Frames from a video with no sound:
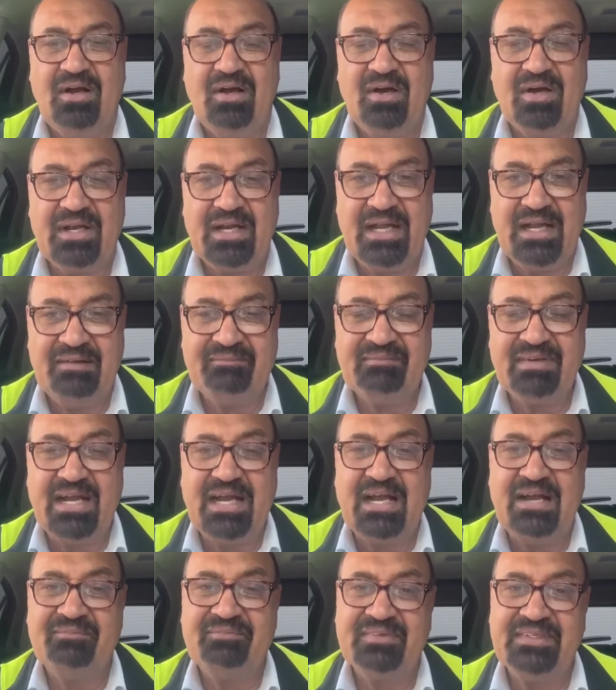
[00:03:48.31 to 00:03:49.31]
और हम
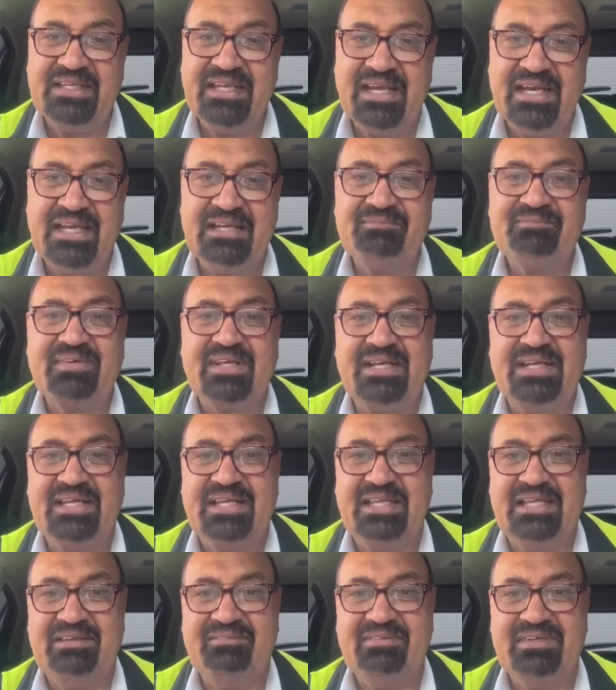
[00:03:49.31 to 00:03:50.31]
आपकी हेल्प
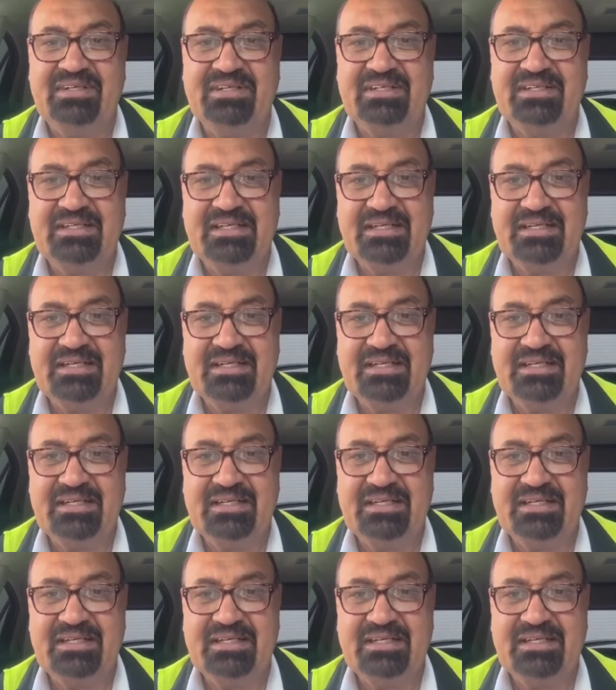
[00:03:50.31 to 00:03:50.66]
करेंगे इवन